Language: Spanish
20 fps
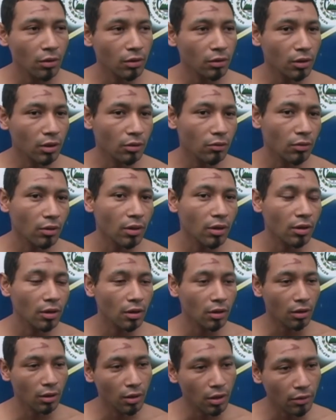tatuajes
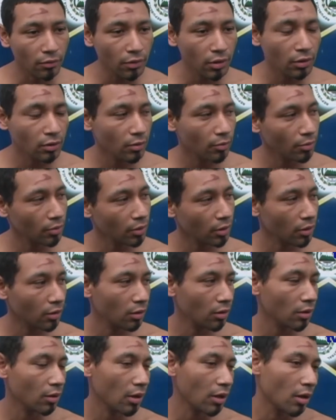a la vista,
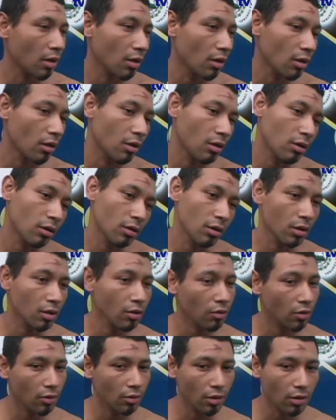pues la,
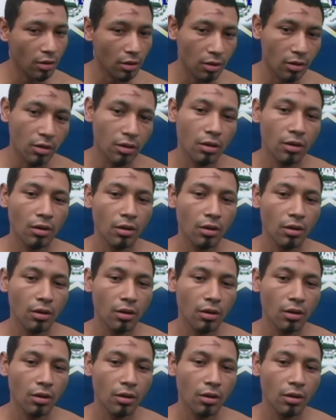claro que la,